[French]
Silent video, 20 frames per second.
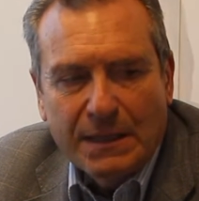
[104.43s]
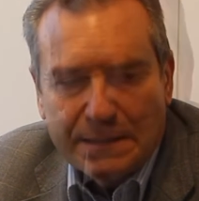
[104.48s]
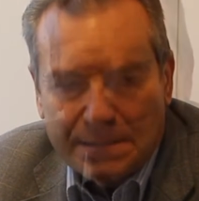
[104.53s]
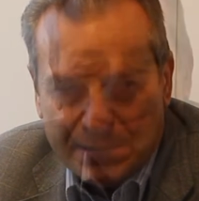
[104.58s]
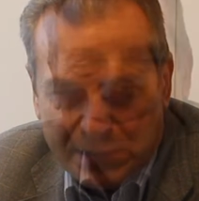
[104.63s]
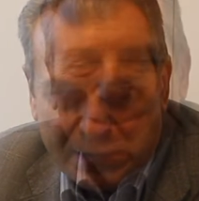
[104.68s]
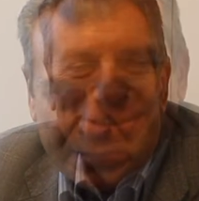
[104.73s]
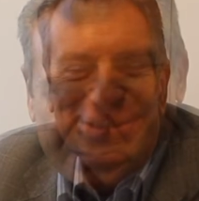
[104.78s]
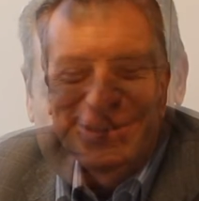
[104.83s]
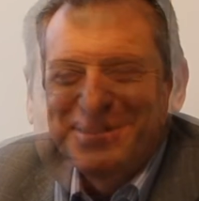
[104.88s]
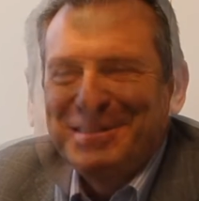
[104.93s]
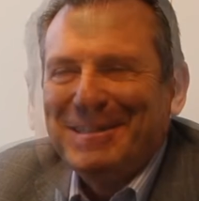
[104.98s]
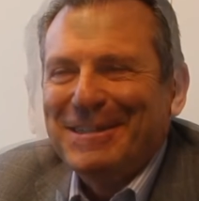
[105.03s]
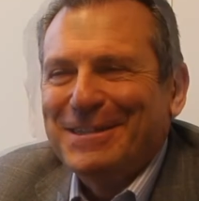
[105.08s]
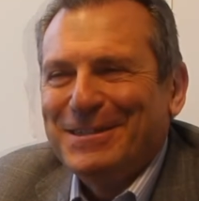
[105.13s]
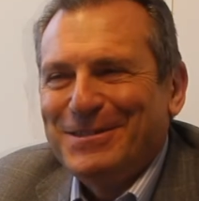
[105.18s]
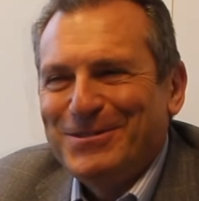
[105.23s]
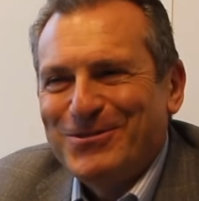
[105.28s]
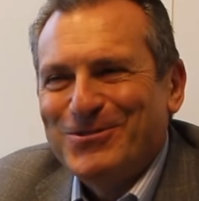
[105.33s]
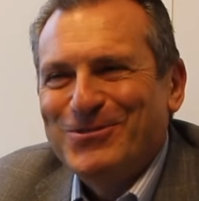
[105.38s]
Il y a
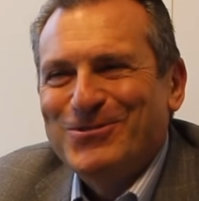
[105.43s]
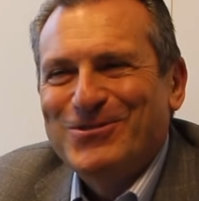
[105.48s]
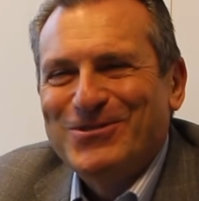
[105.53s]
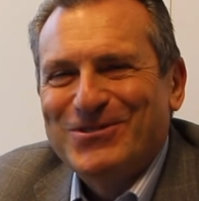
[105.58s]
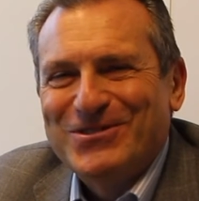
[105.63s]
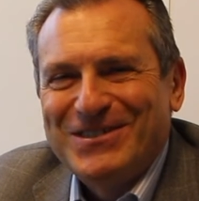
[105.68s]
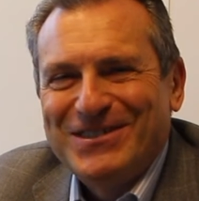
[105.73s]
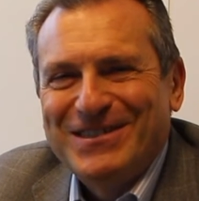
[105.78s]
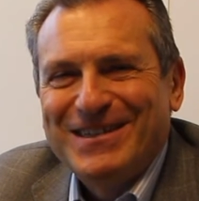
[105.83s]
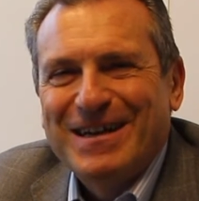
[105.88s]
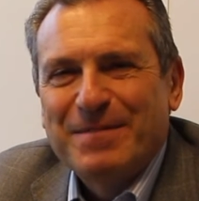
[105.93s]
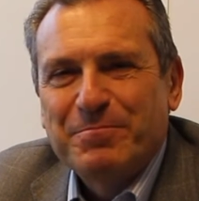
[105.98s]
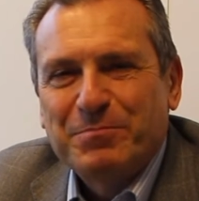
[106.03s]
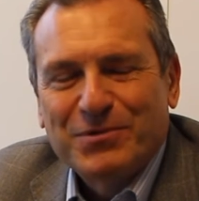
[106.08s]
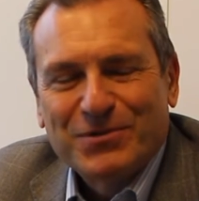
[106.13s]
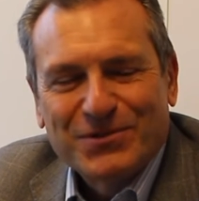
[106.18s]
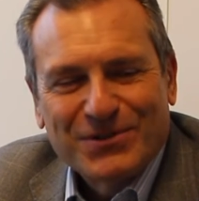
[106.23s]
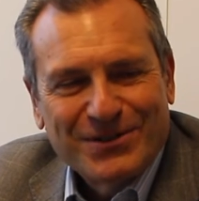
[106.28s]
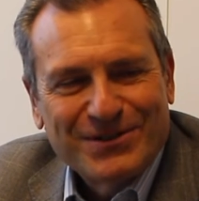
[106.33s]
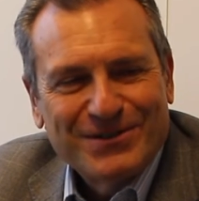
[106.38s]
des réseaux aussi
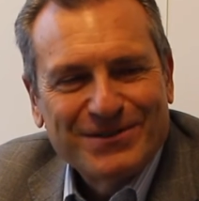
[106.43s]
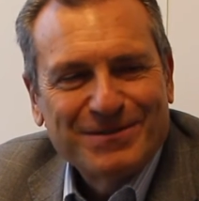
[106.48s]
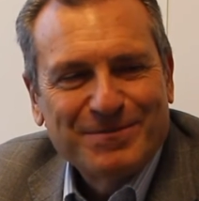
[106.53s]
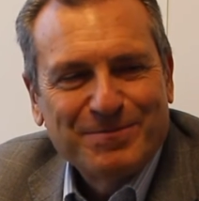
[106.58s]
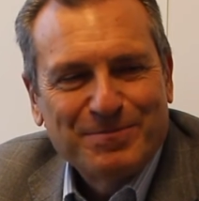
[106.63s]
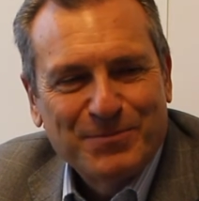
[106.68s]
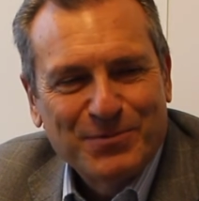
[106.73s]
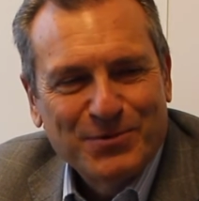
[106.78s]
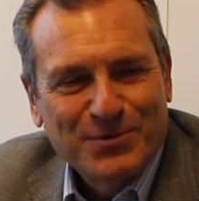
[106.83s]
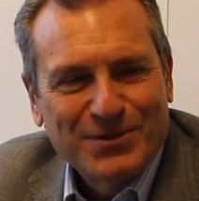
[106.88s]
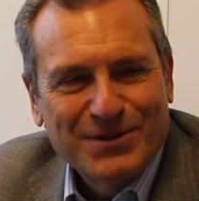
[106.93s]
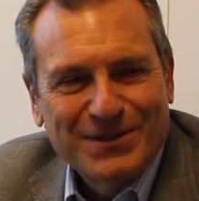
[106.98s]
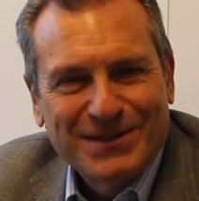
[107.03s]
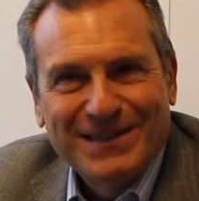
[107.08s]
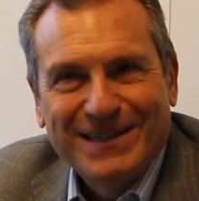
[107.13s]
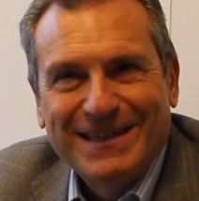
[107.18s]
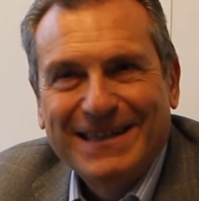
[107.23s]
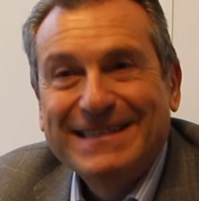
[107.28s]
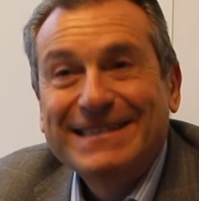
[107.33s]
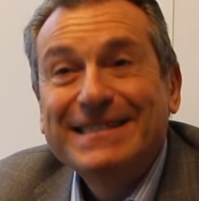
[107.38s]
importants pour
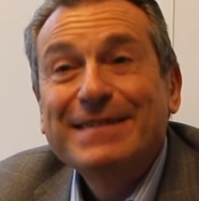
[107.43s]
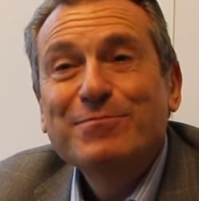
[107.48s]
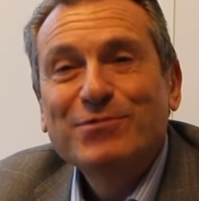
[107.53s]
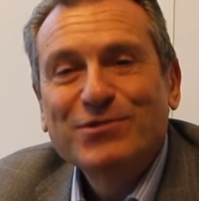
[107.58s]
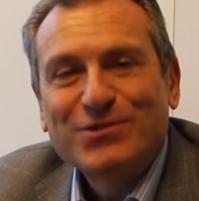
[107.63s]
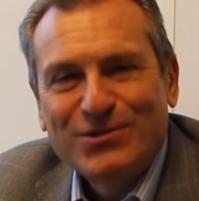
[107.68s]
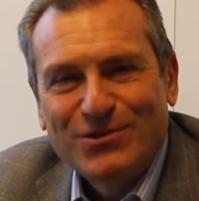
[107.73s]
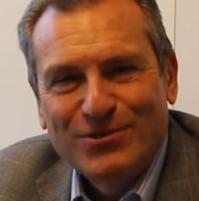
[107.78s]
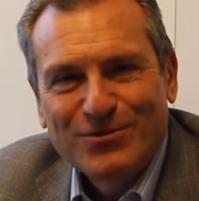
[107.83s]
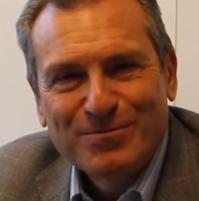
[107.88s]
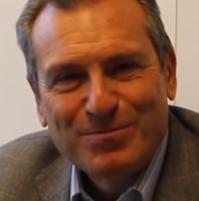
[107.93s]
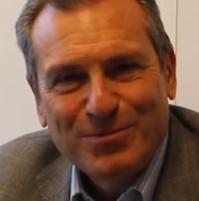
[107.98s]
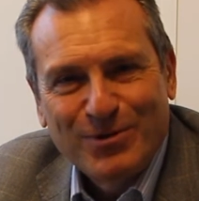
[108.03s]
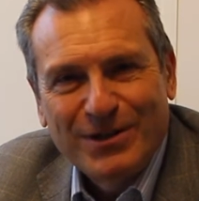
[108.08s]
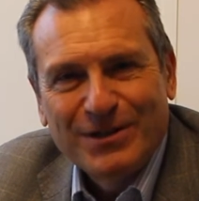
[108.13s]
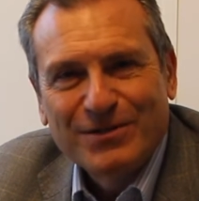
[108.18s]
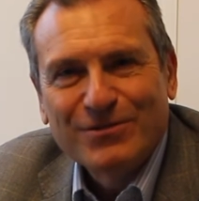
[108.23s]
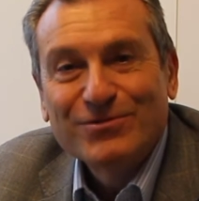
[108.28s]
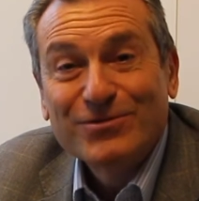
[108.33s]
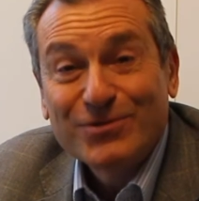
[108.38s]
euh, les émotions,
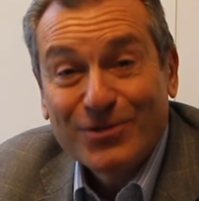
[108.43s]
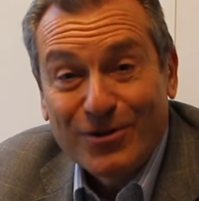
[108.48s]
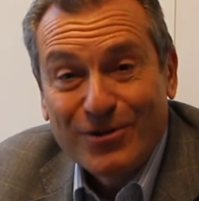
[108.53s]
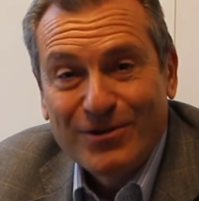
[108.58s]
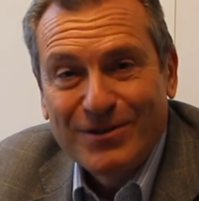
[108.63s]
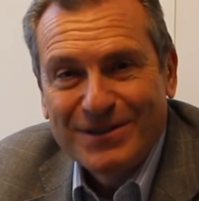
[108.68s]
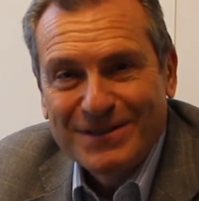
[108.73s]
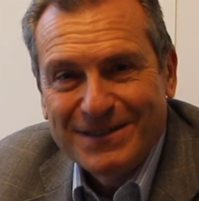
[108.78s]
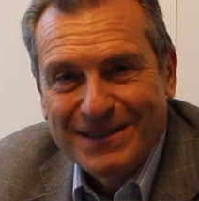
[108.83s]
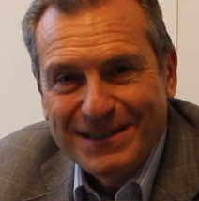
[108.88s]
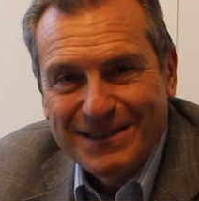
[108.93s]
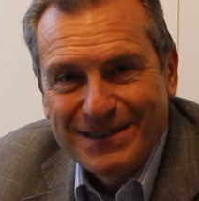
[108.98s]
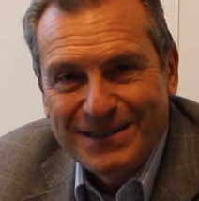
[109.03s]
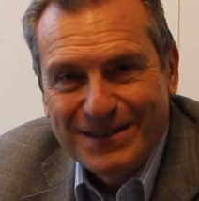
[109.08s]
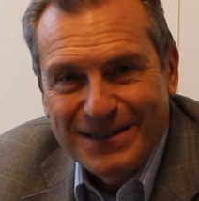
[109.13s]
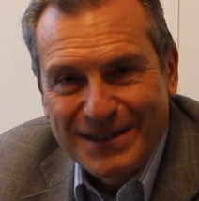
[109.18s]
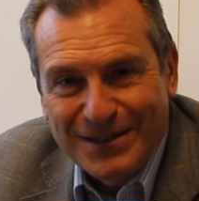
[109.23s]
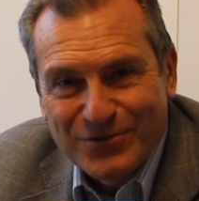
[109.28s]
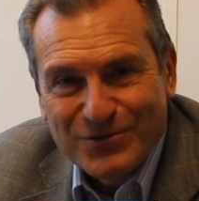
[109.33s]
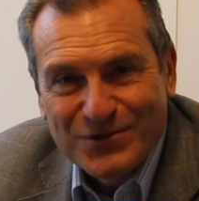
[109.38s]
pour le contrôle
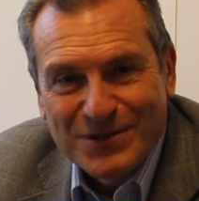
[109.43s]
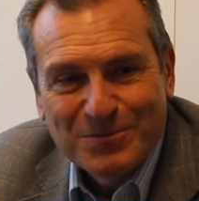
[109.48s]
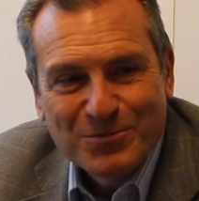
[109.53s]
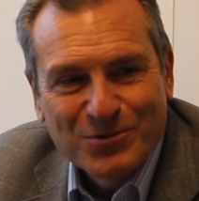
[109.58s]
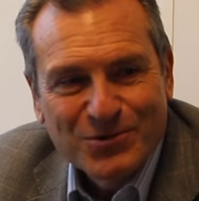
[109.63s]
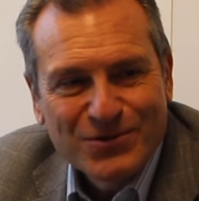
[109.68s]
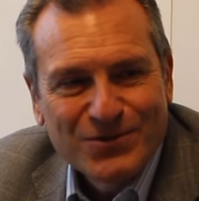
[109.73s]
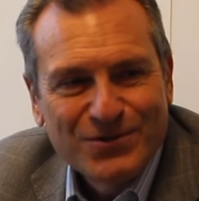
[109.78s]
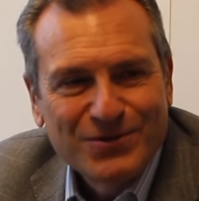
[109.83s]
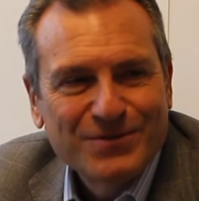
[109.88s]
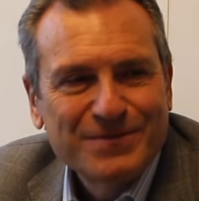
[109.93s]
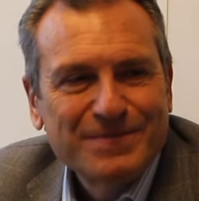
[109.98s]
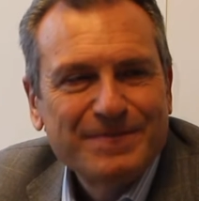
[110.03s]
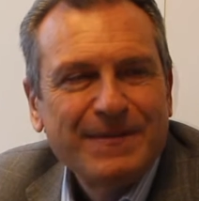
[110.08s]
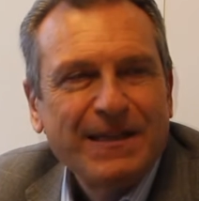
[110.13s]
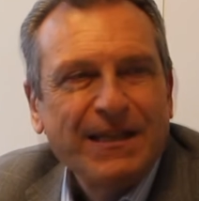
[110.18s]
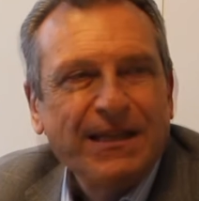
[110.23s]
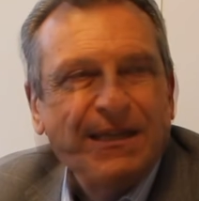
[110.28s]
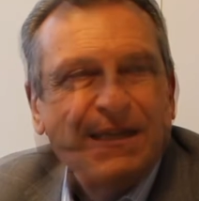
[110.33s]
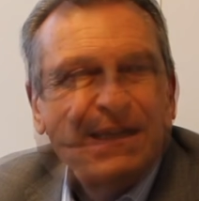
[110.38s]
de, de nos émotions,